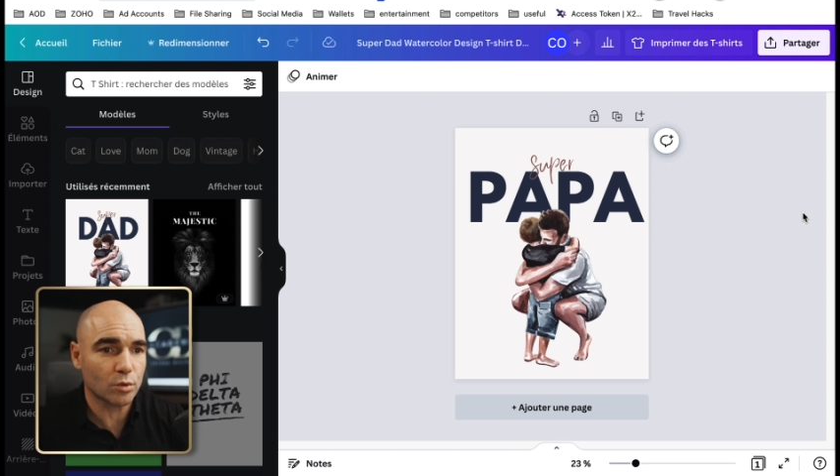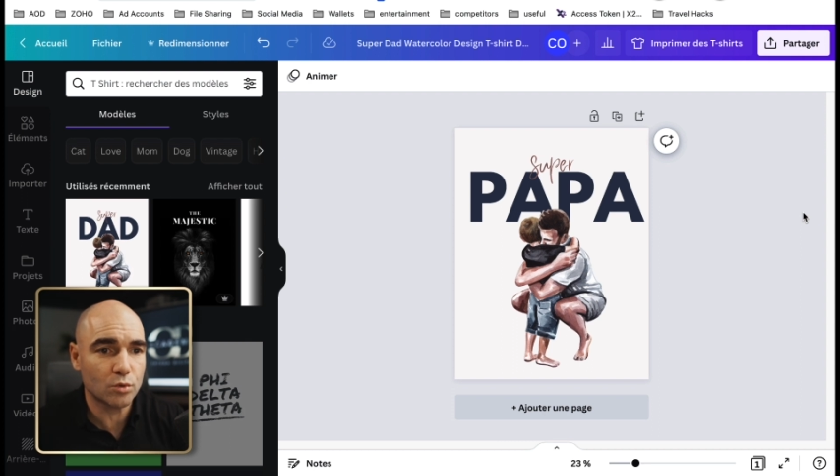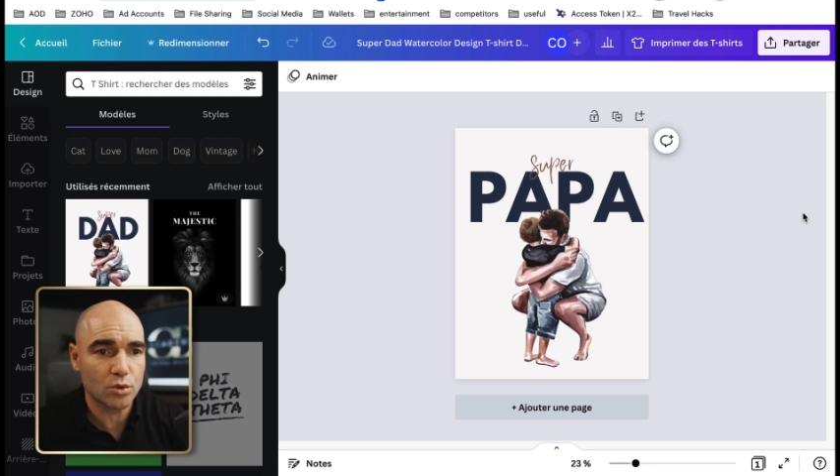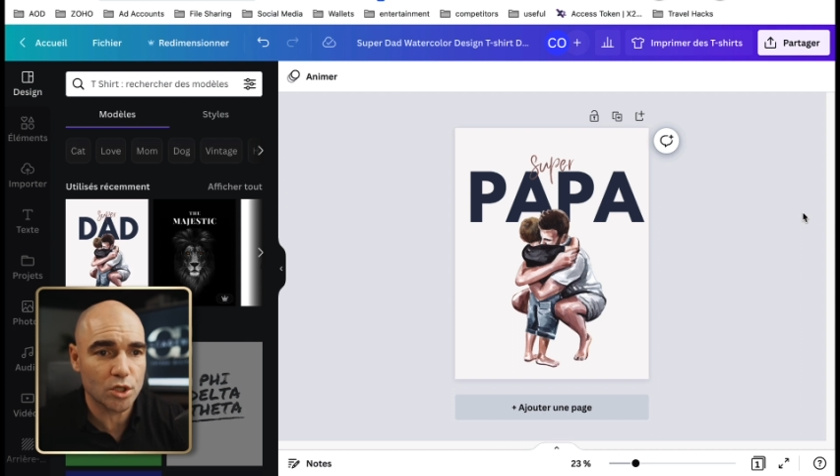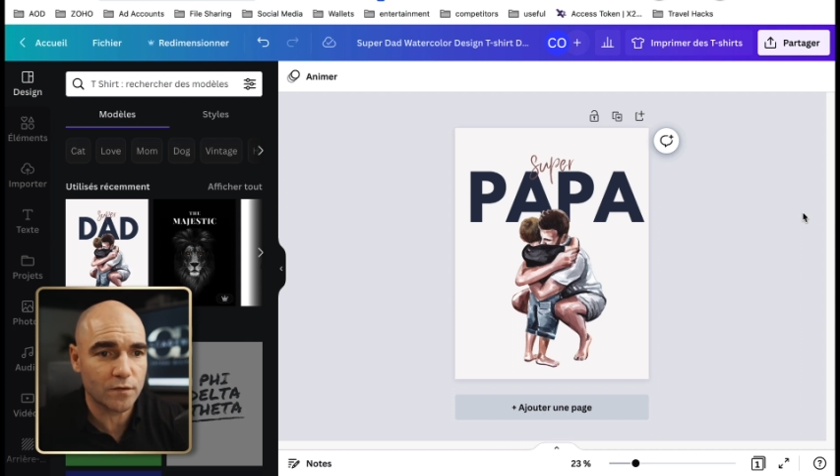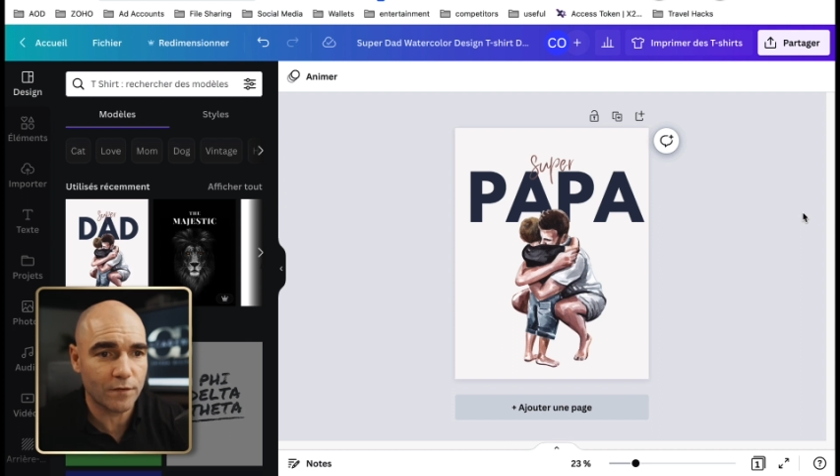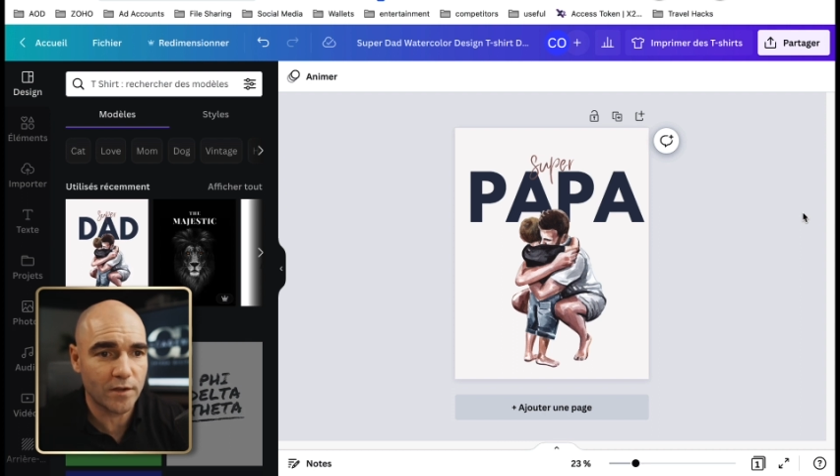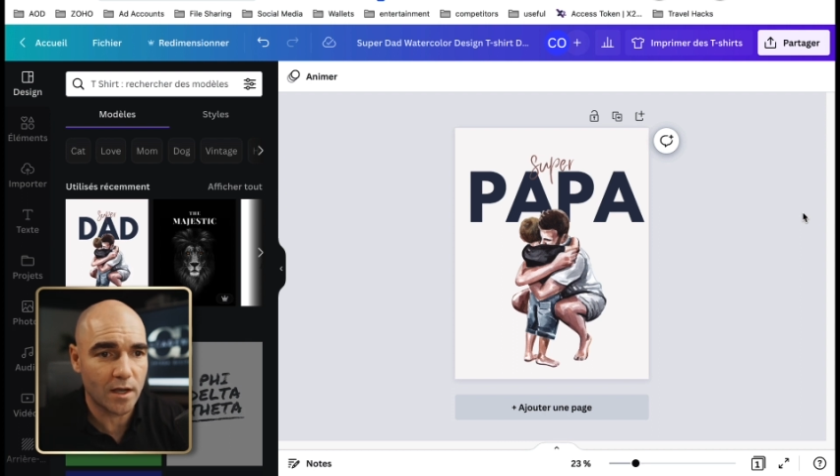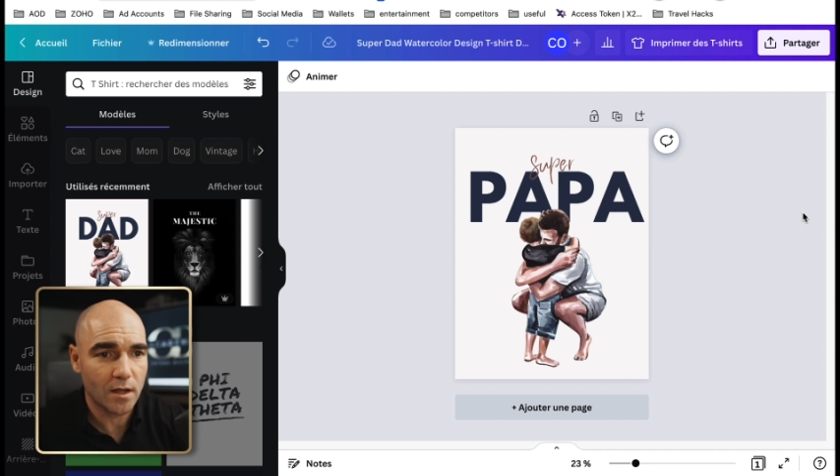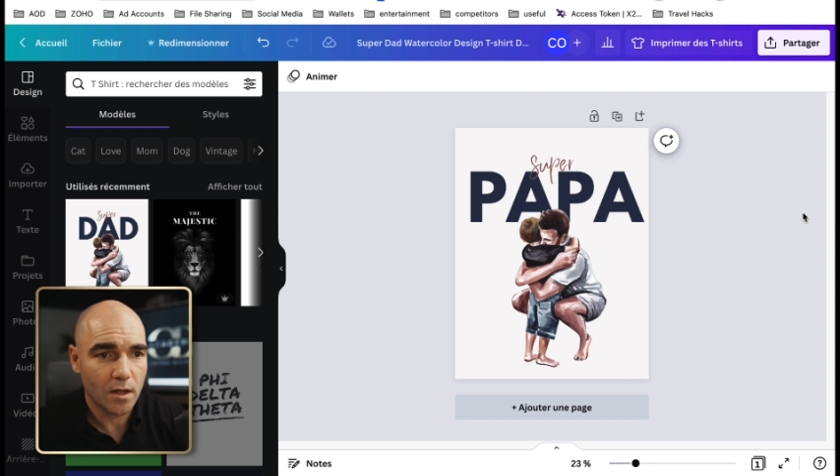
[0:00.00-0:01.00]
Donc tout ce que je vais
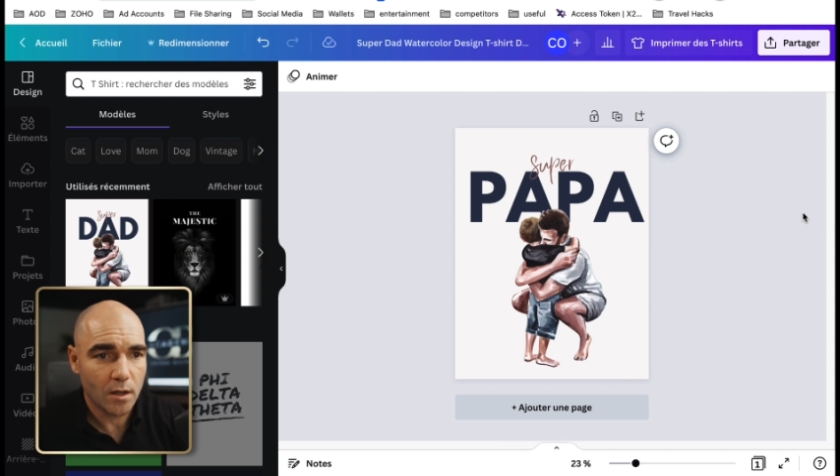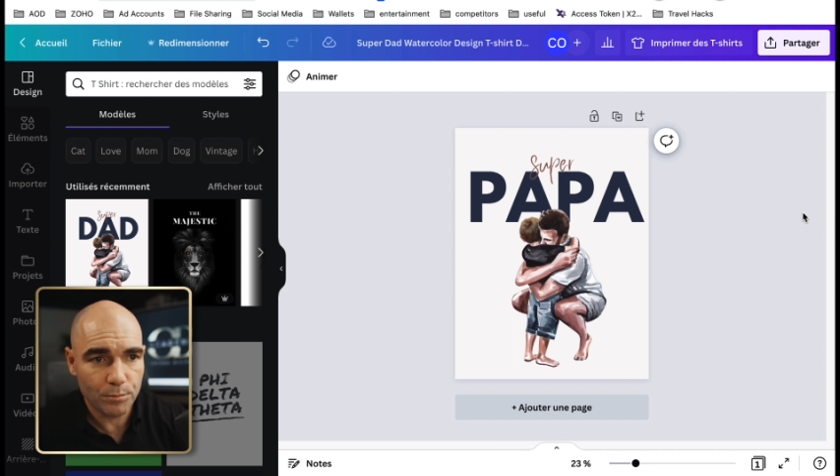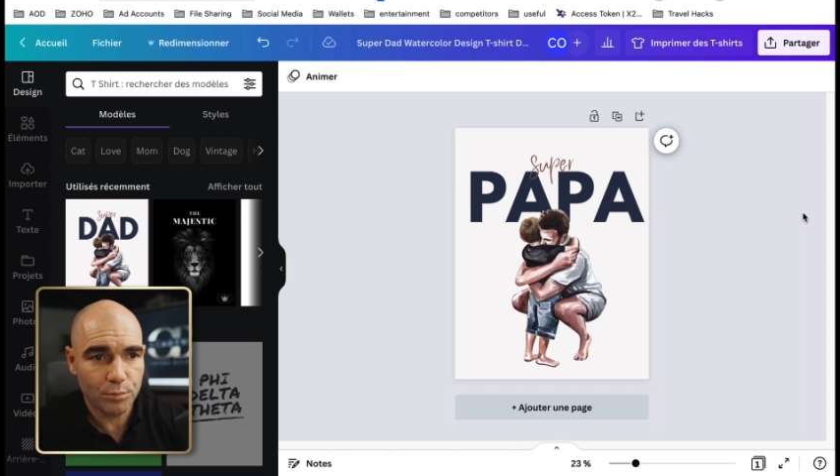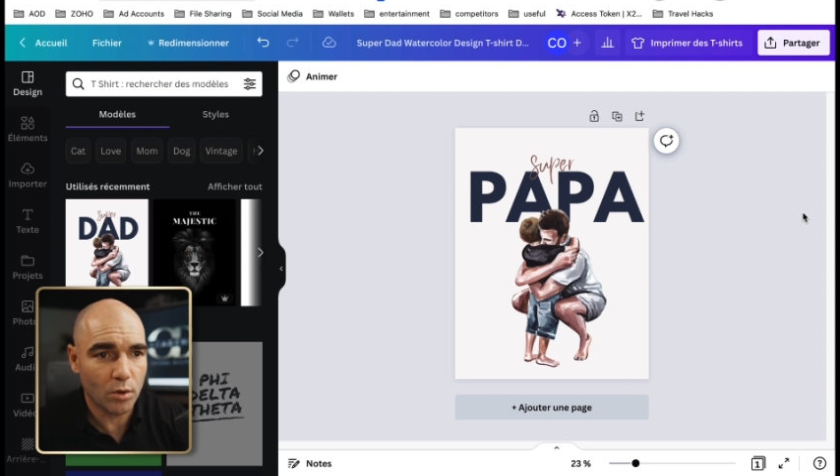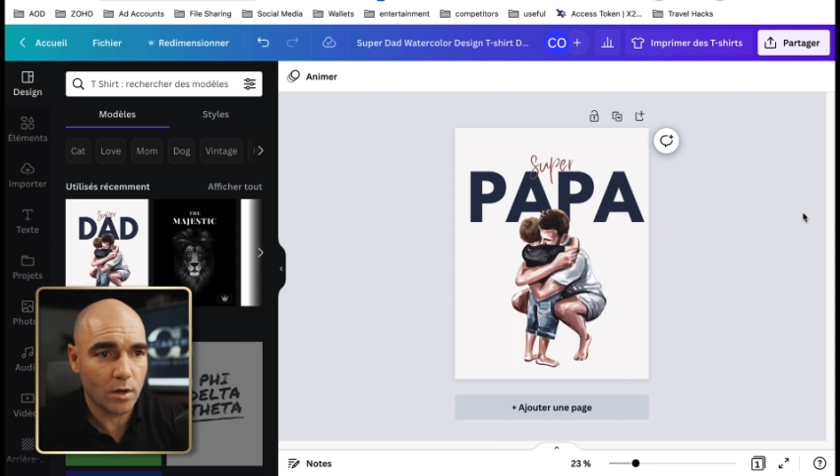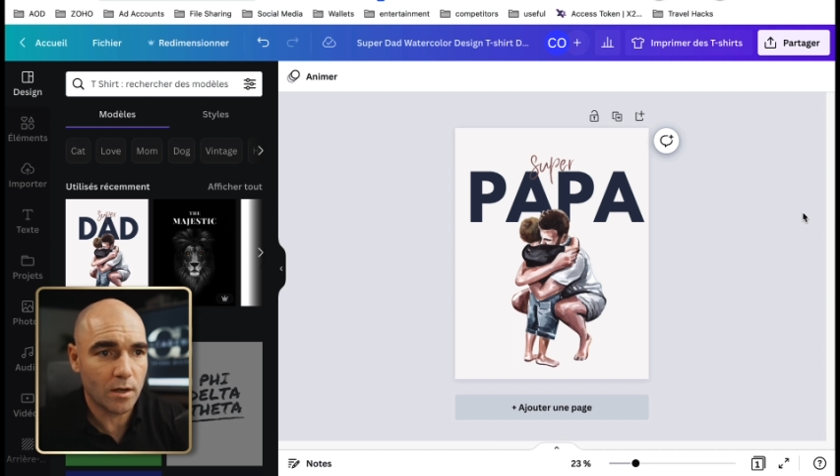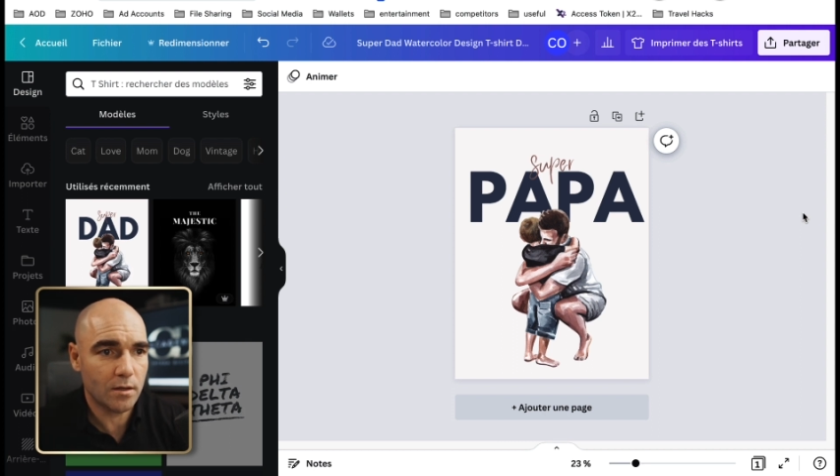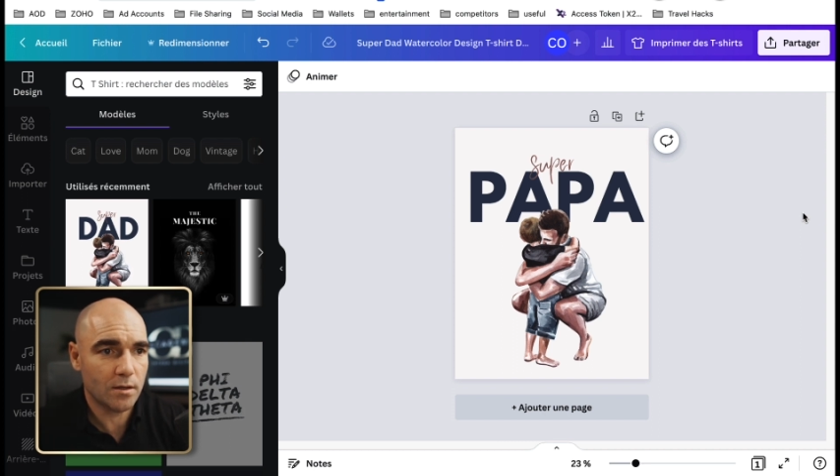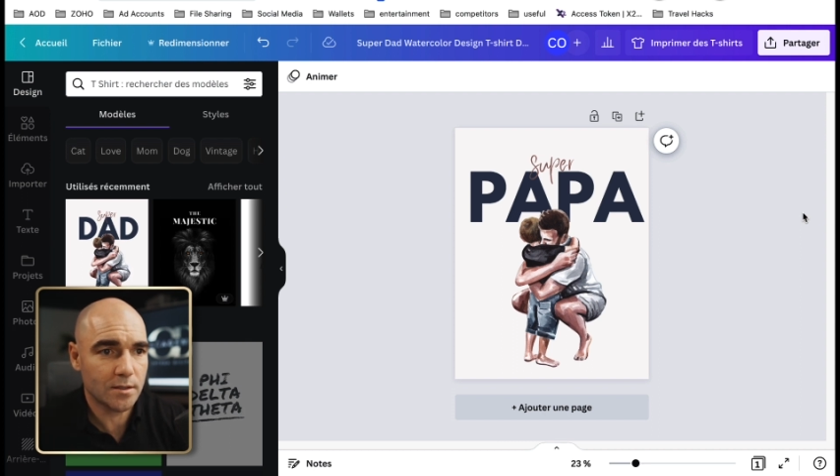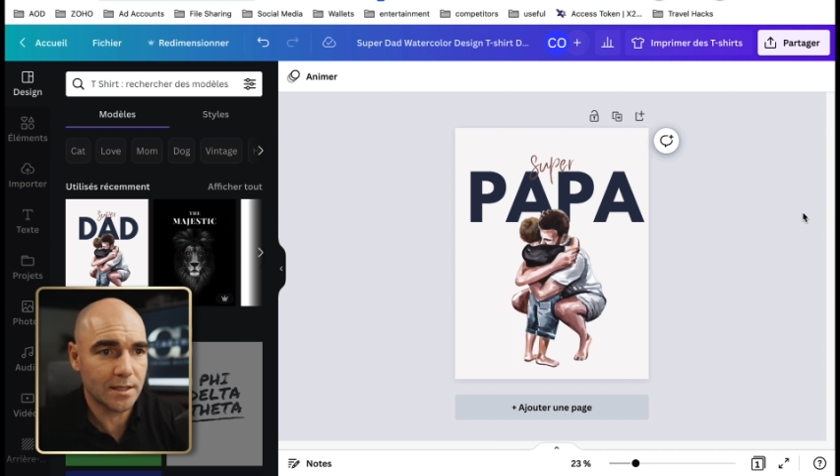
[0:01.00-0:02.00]
faire
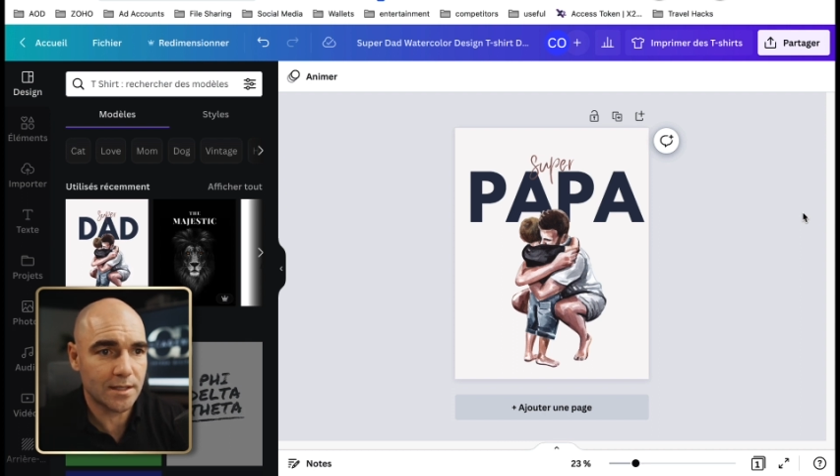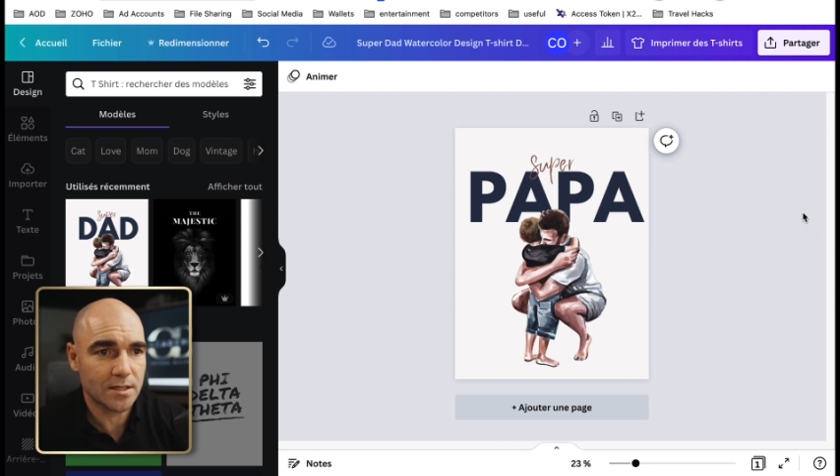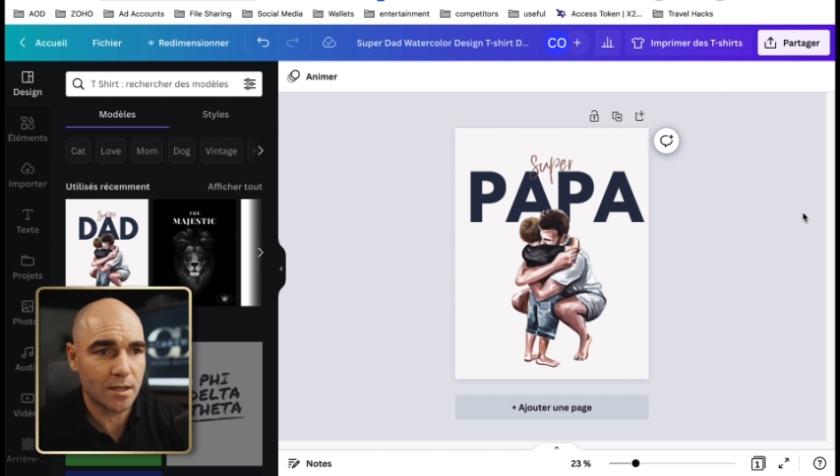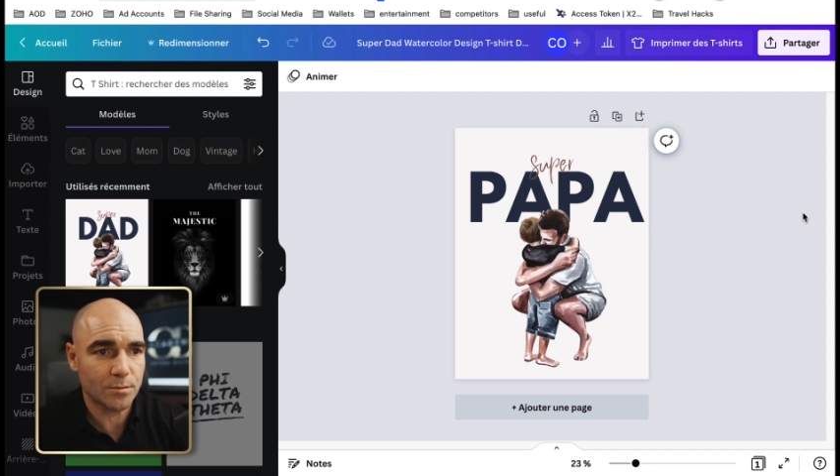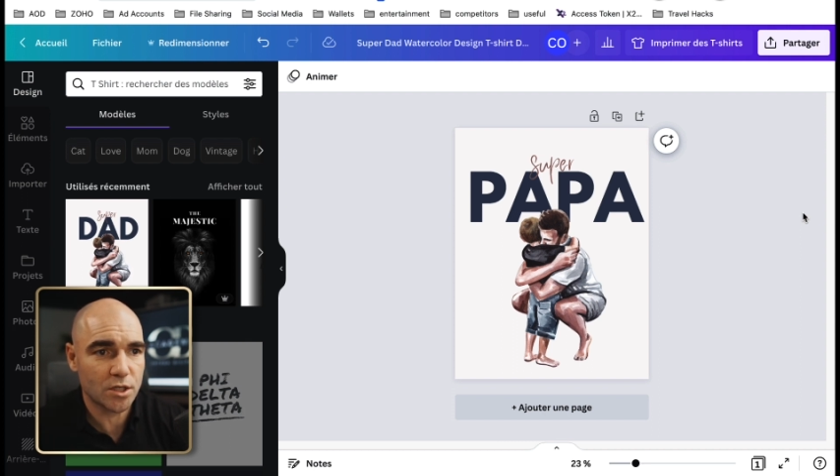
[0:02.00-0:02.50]
pour cet exemple,